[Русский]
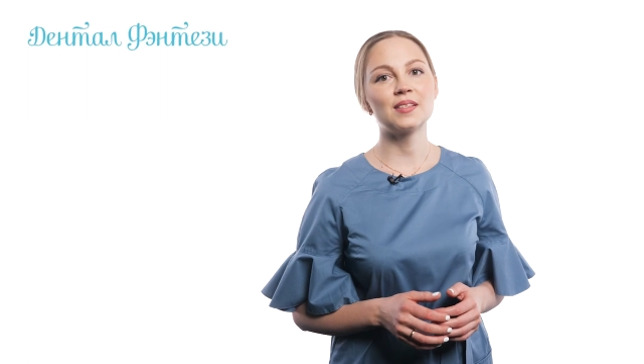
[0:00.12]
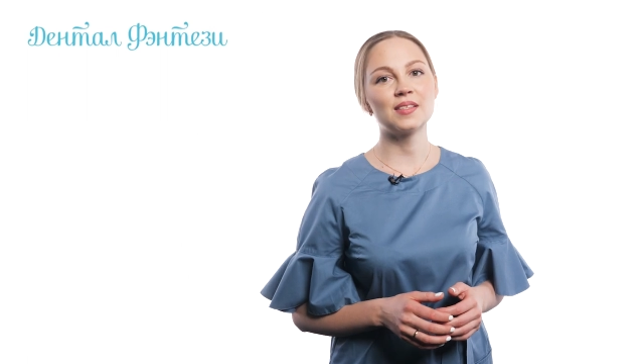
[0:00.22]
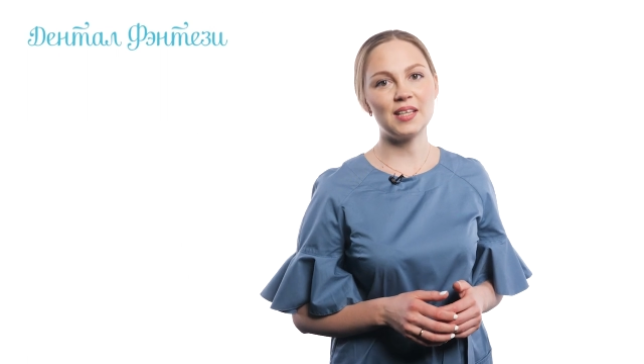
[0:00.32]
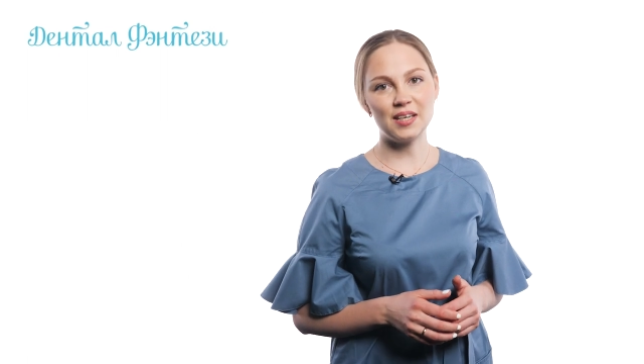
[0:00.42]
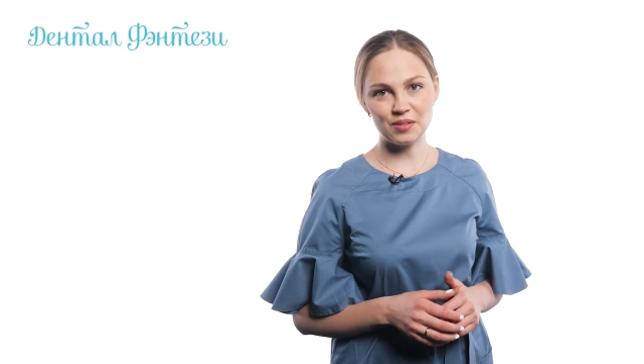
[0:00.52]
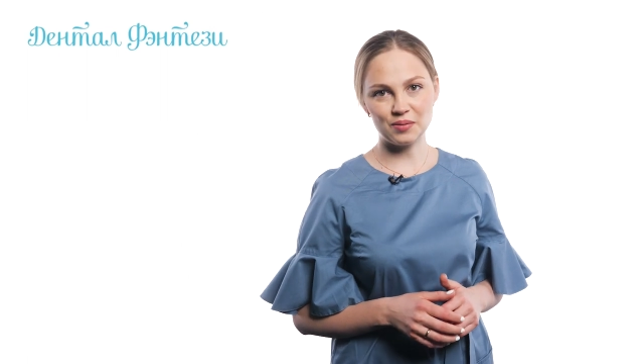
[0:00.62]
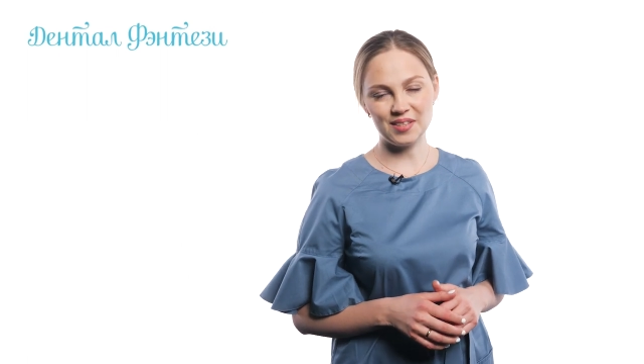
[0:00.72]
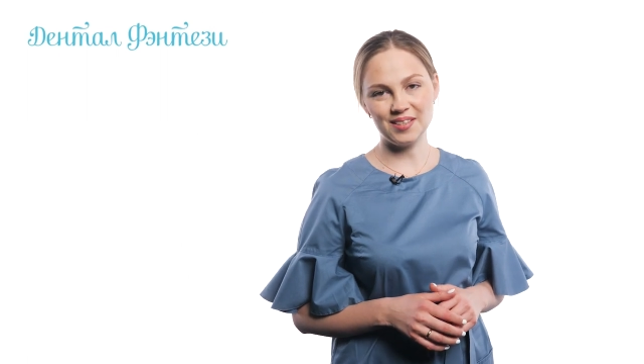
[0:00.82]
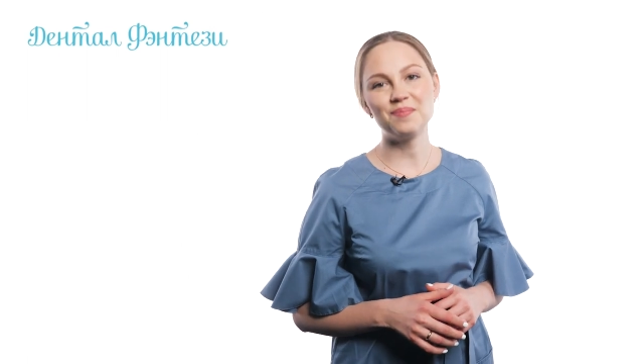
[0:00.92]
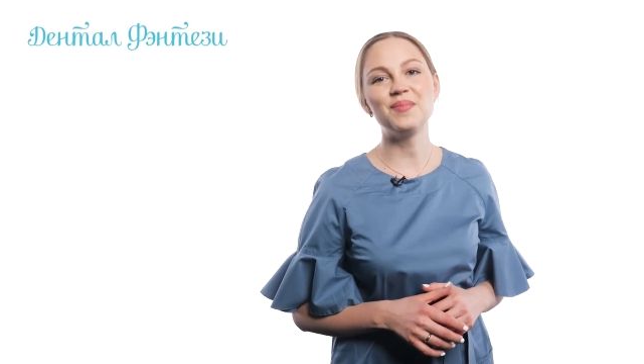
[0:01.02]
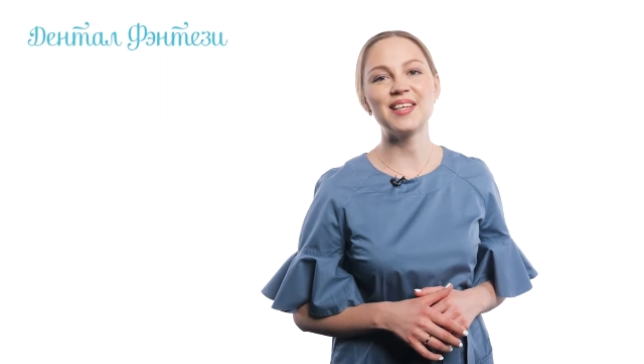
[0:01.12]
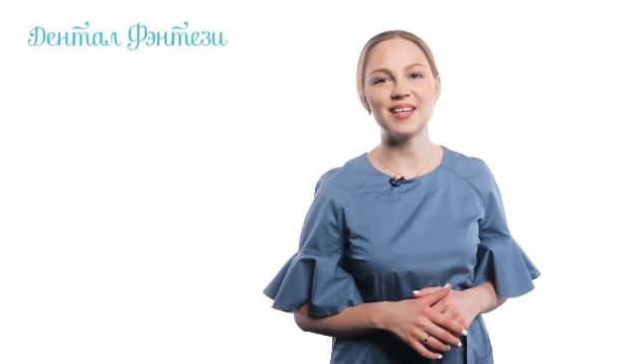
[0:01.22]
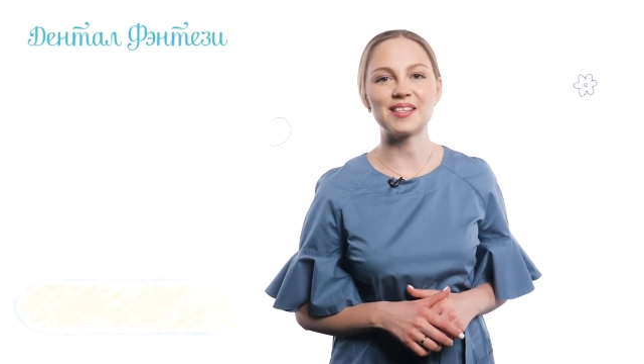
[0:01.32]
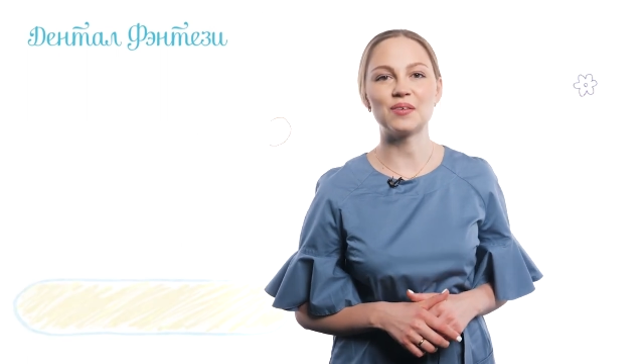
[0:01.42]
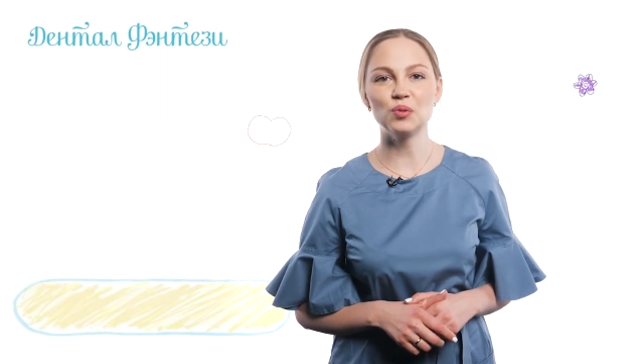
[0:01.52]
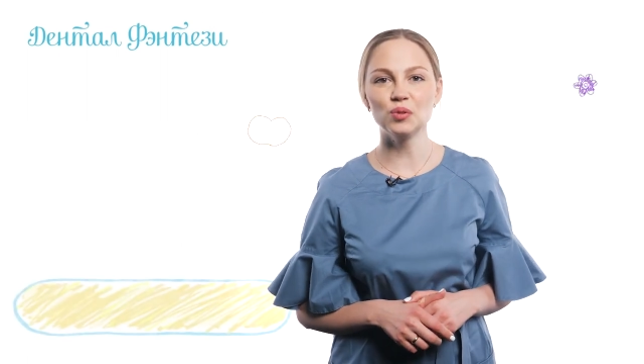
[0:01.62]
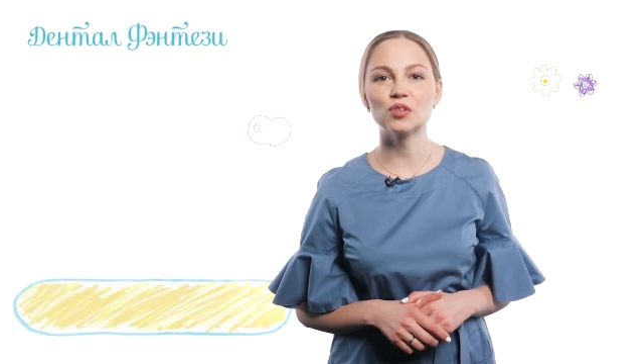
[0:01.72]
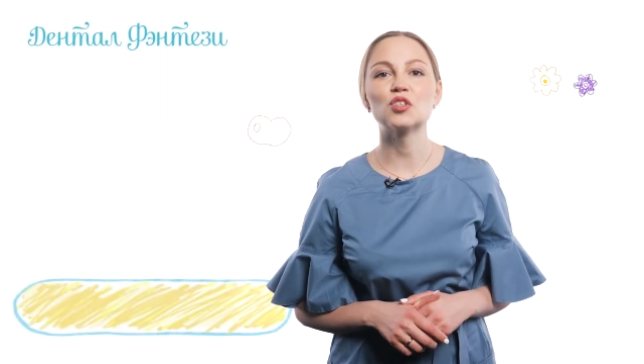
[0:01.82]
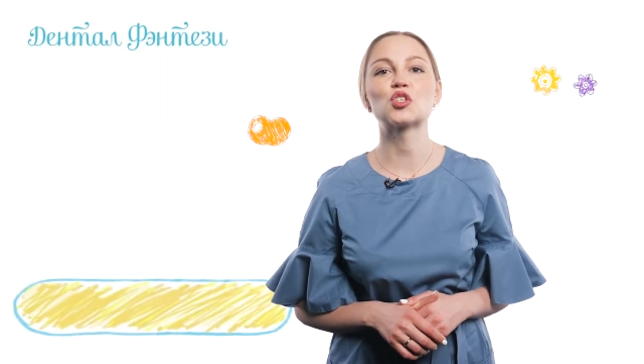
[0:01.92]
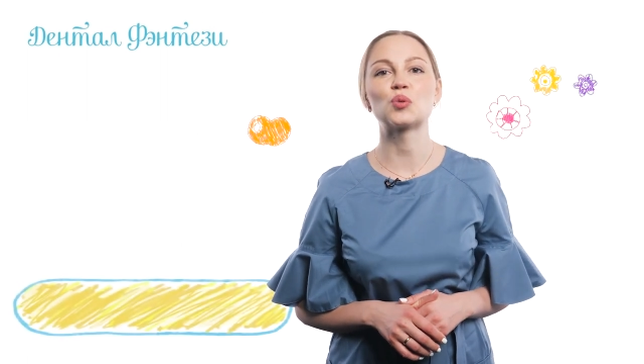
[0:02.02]
Здравствуйте, меня зовут
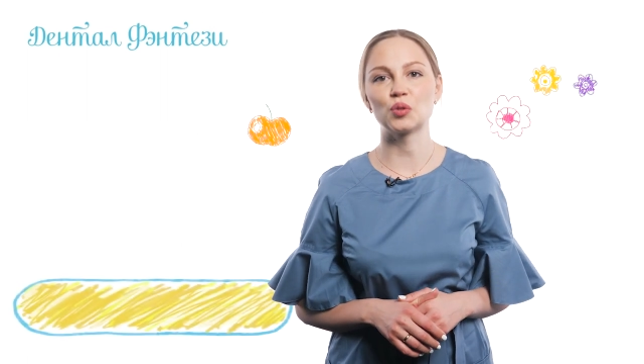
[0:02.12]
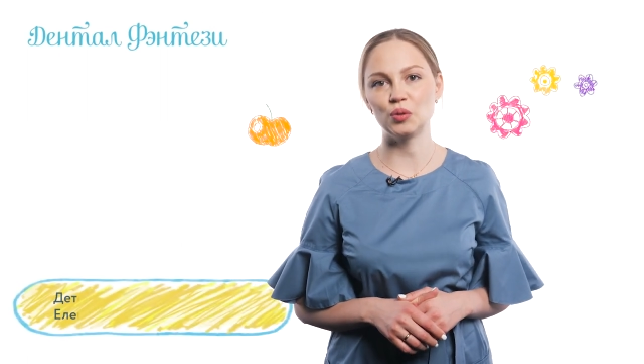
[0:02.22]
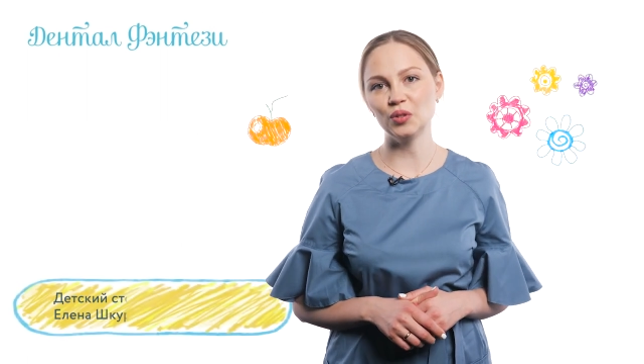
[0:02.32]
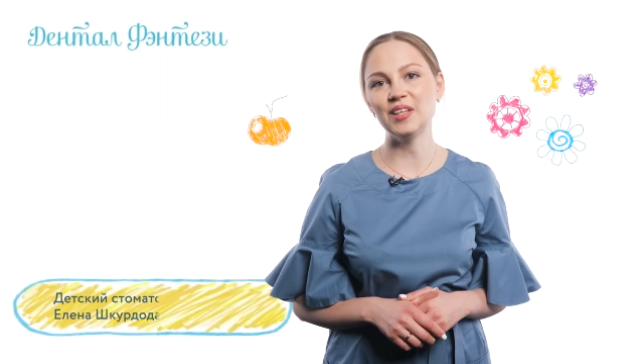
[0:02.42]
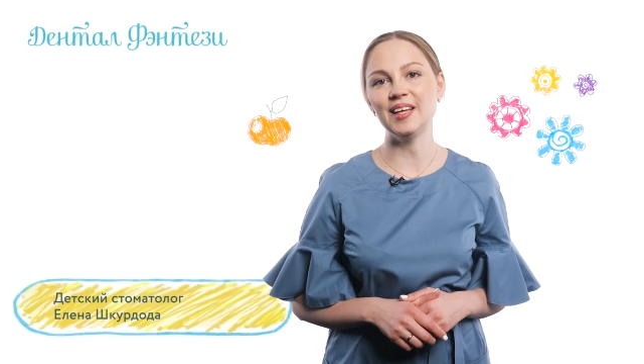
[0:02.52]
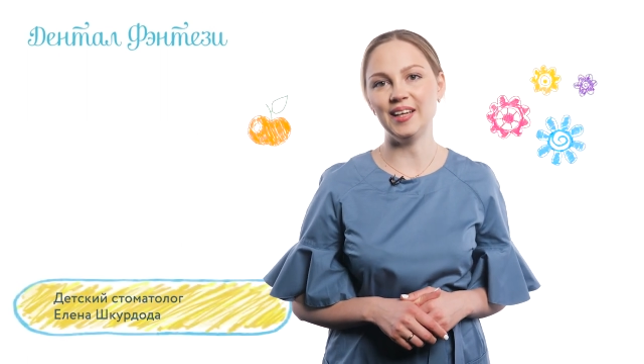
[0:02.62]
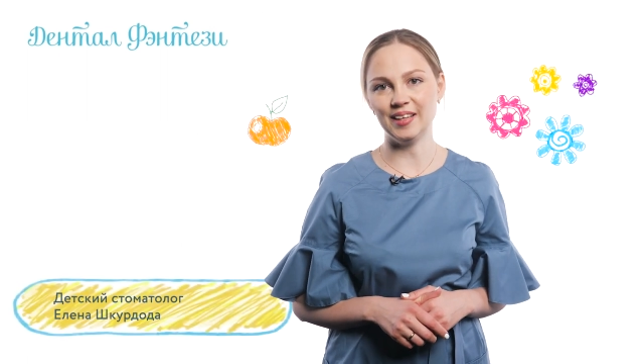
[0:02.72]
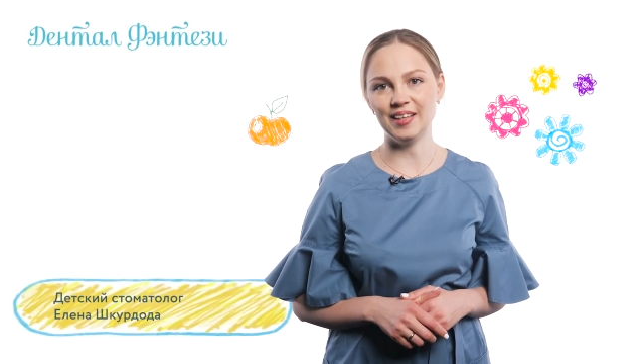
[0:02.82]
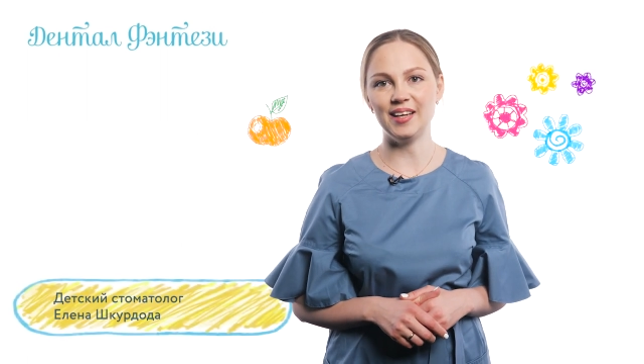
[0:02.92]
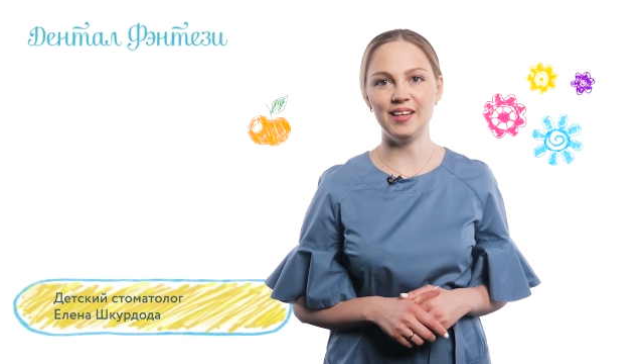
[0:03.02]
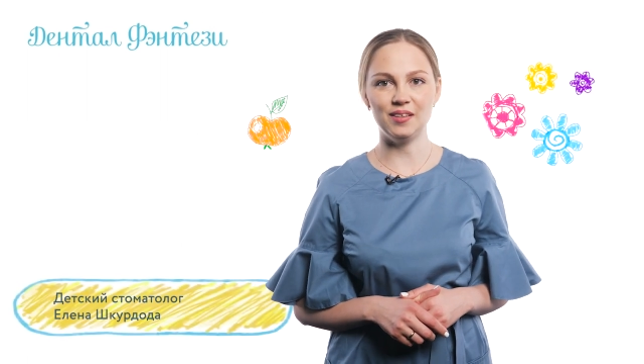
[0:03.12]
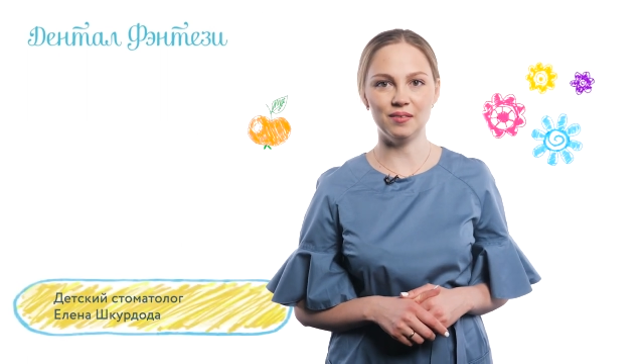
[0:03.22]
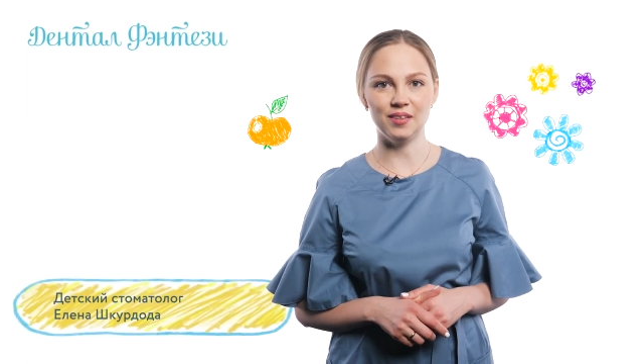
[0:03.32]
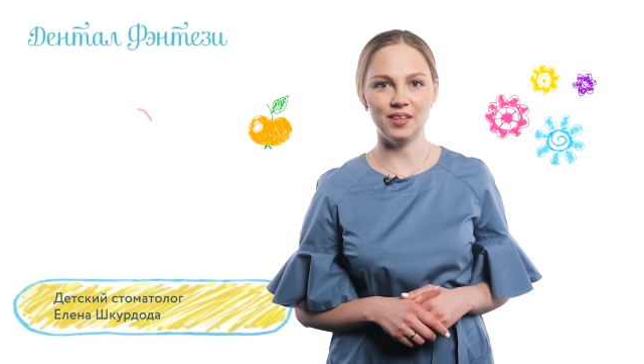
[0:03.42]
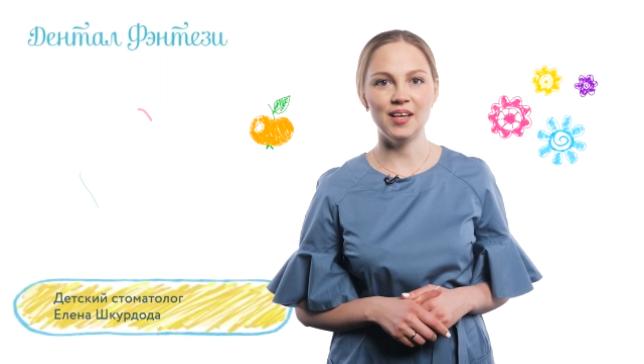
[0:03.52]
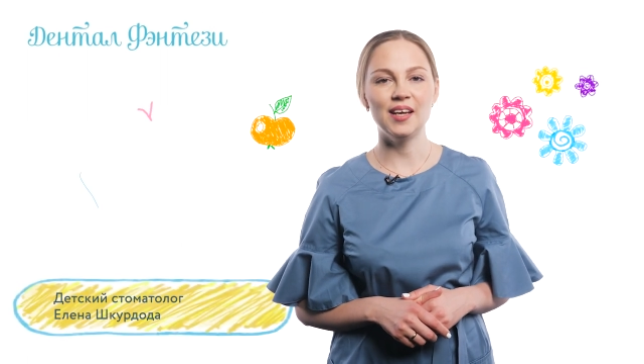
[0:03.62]
Шкурдода Елена Олеговна.